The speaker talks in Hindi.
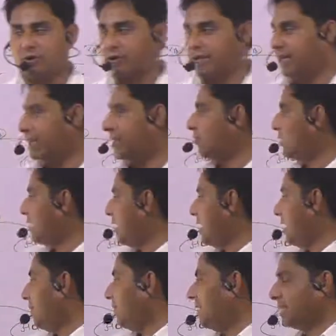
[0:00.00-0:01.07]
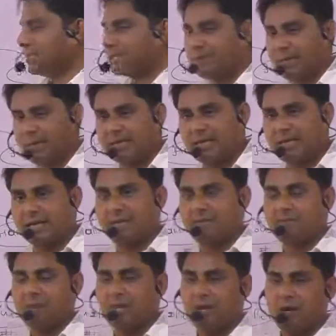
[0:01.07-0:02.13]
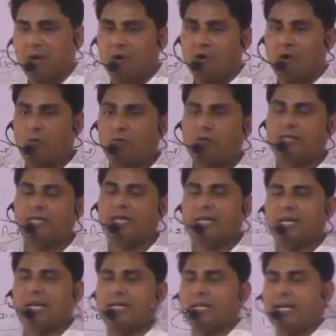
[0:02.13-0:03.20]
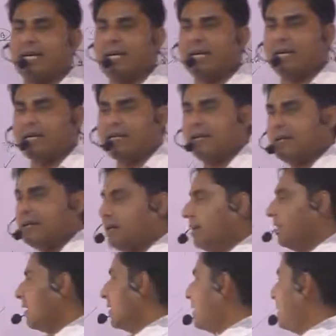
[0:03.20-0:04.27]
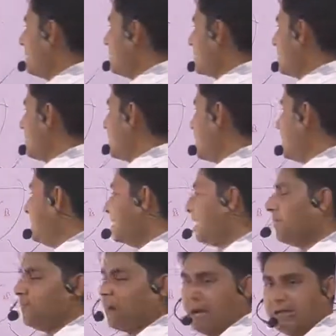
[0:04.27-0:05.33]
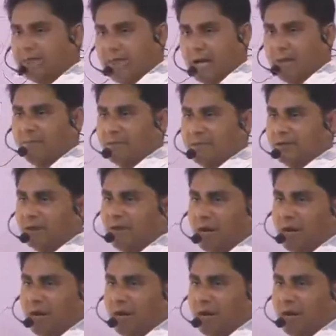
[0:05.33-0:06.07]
ये नियम होता है अब नीचे इसका व्यंजक है और व्यंजक ये आता है कि सिद्ध के जी के में जो